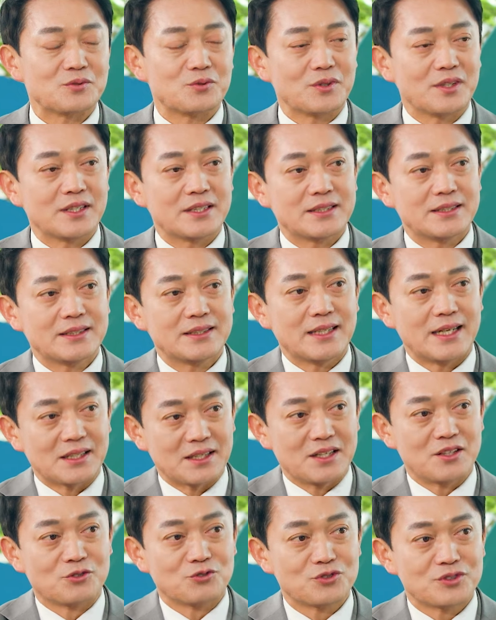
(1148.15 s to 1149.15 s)
우리 그
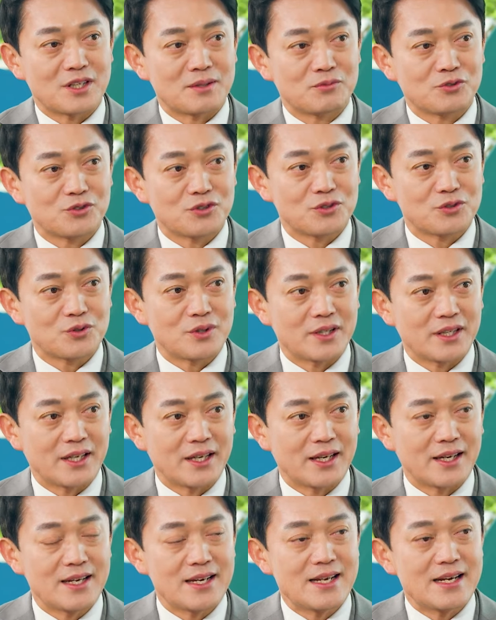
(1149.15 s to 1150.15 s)
학예
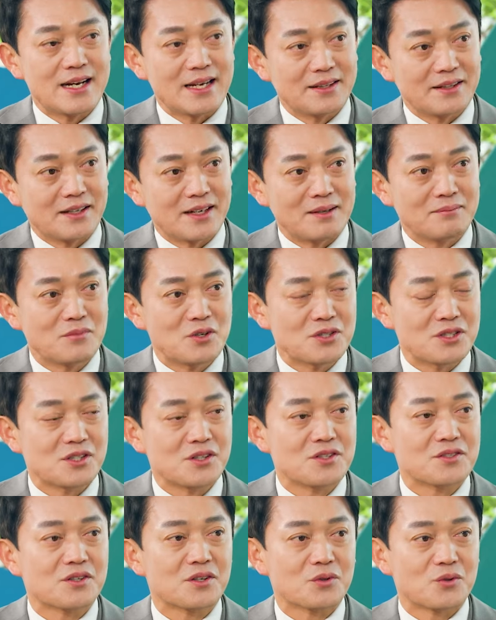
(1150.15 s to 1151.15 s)
연구사분들과의 한 달에 한 번씩
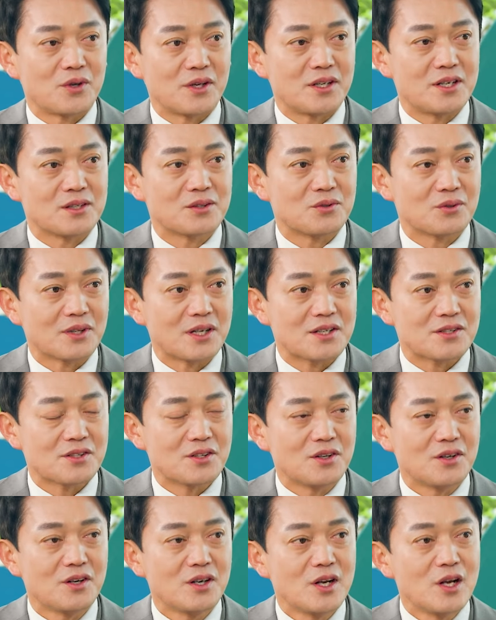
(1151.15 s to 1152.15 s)
연석 회의를
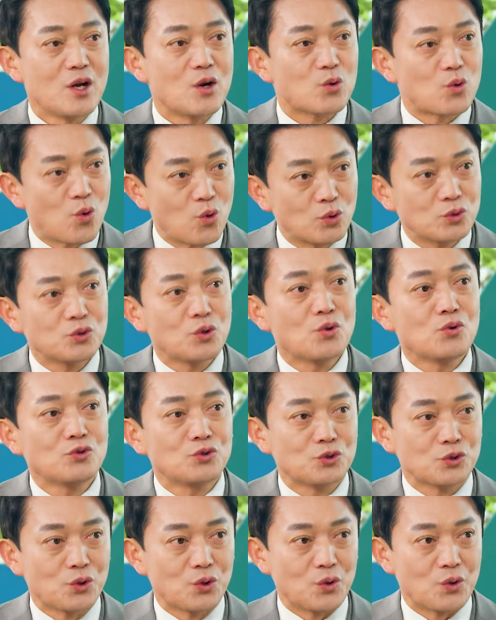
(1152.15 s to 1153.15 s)
통해서
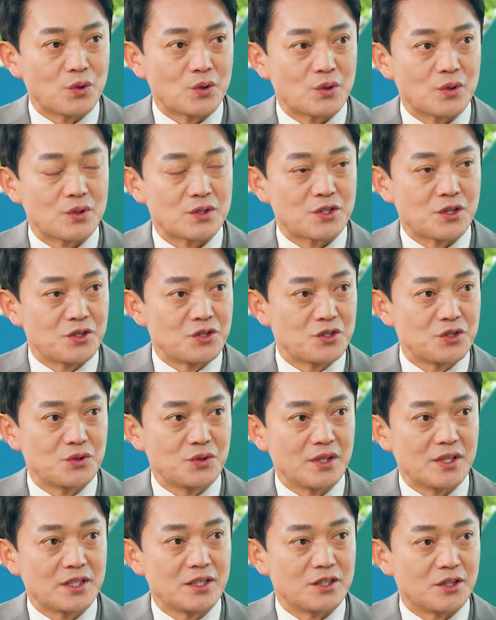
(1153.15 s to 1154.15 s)
공동으로
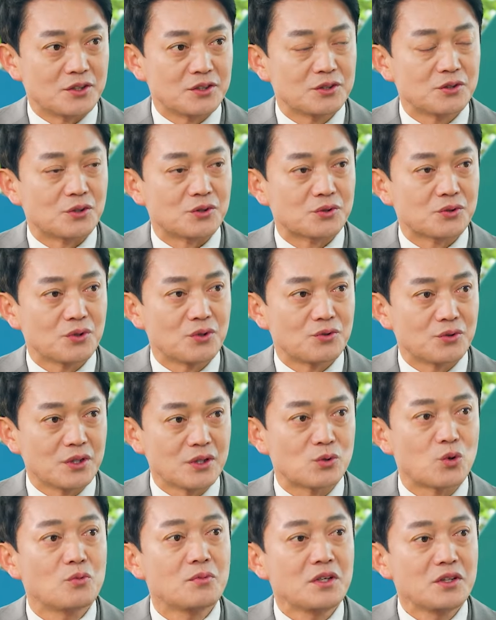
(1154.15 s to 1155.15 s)
전시회를 여는 것도
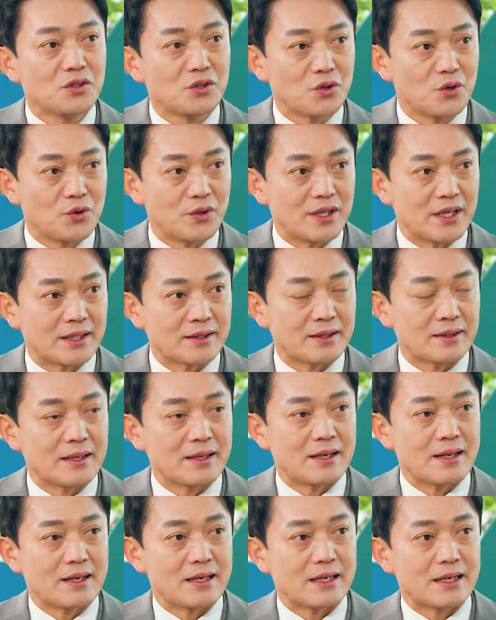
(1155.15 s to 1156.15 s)
우리 도민들을 위한
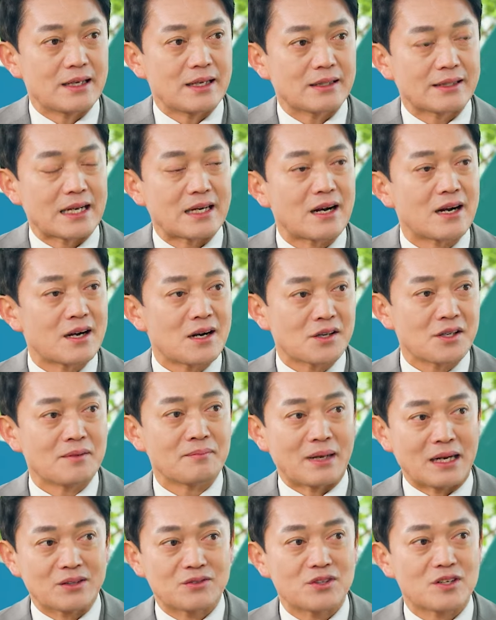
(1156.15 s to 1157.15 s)
어, 다가가기
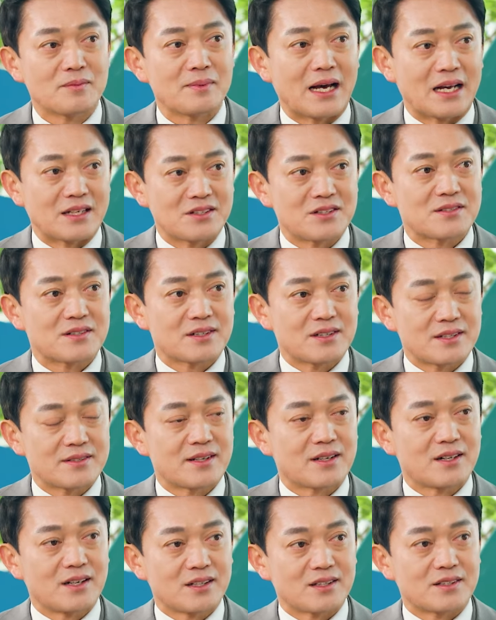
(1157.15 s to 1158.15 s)
위한 발걸음이 아니었을까
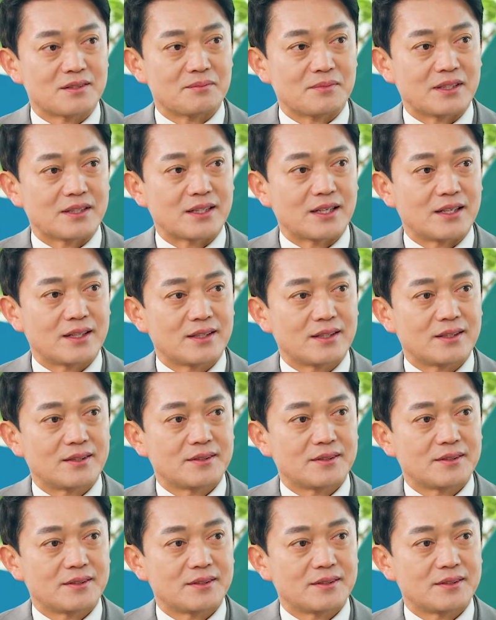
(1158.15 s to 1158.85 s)
생각이 듭니다.